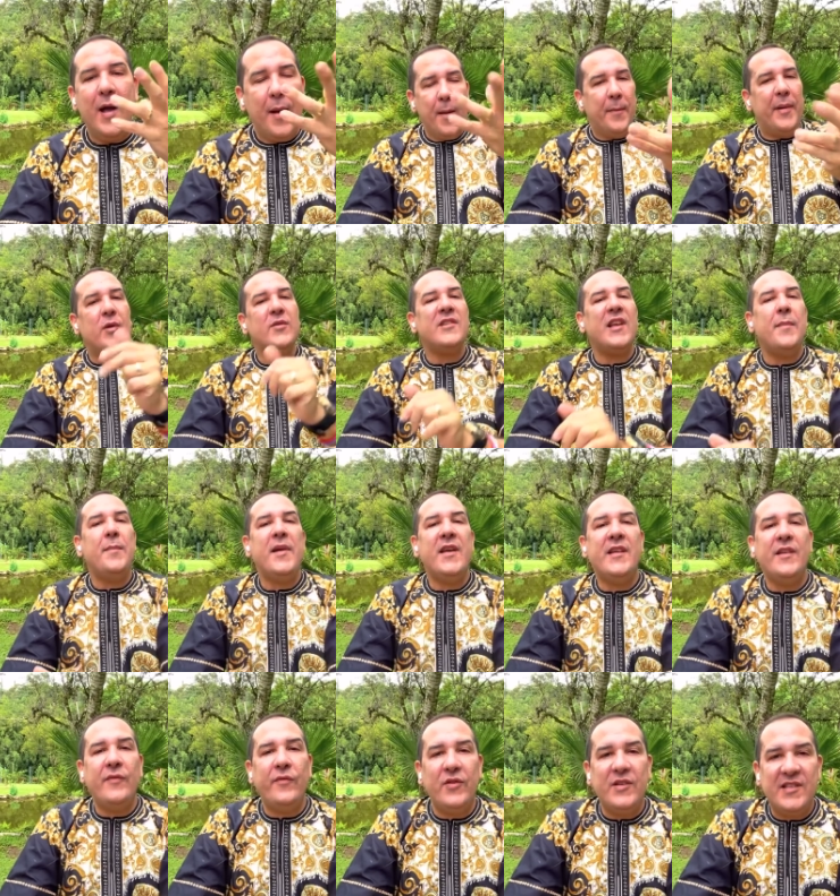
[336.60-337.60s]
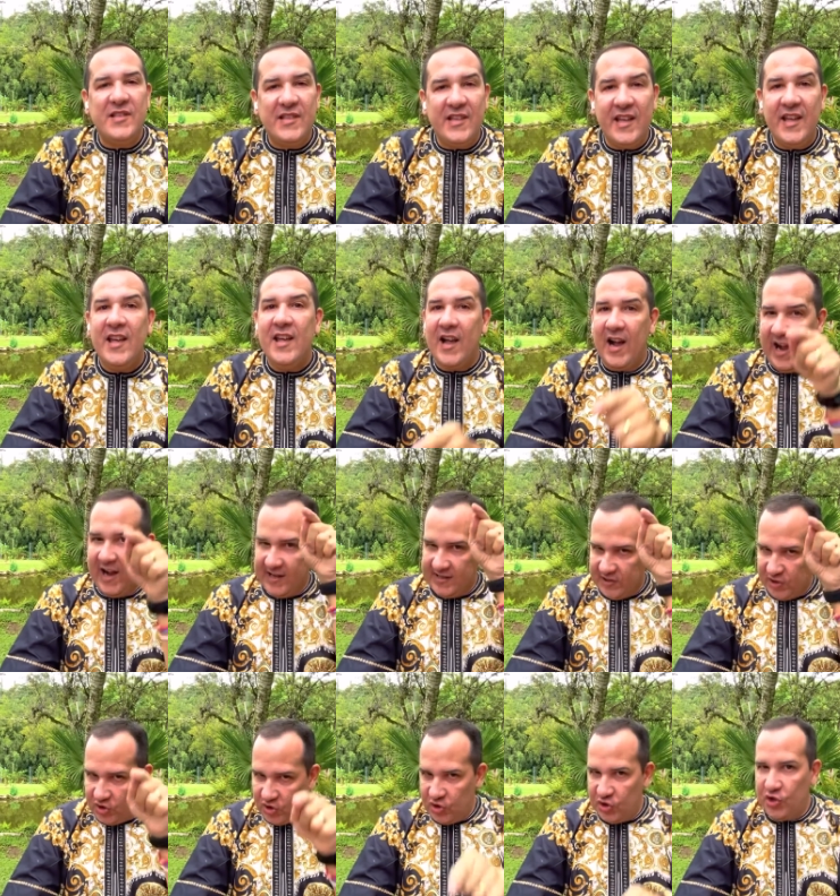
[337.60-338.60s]
para eu saber que você
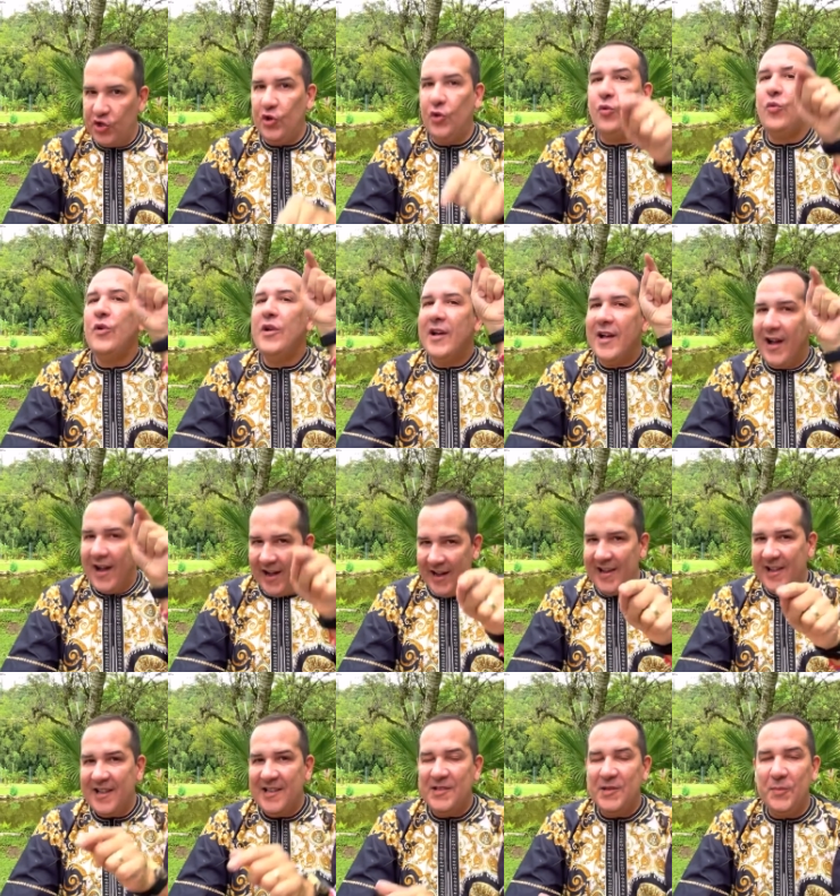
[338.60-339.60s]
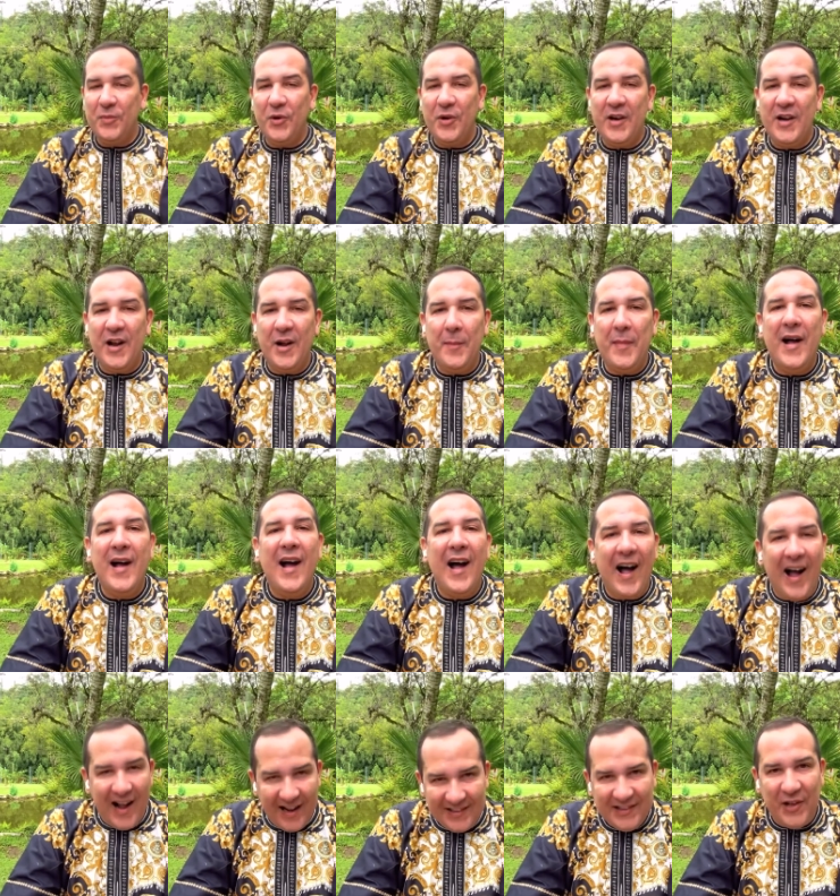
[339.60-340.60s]
assistiu a esse programa
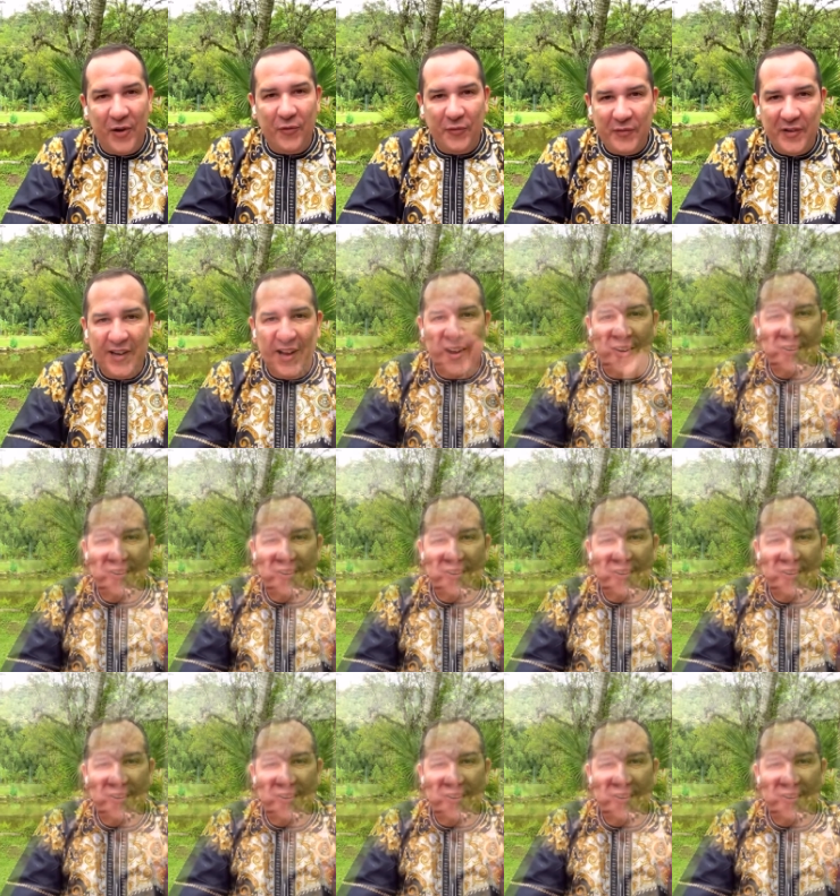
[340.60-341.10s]
até o final.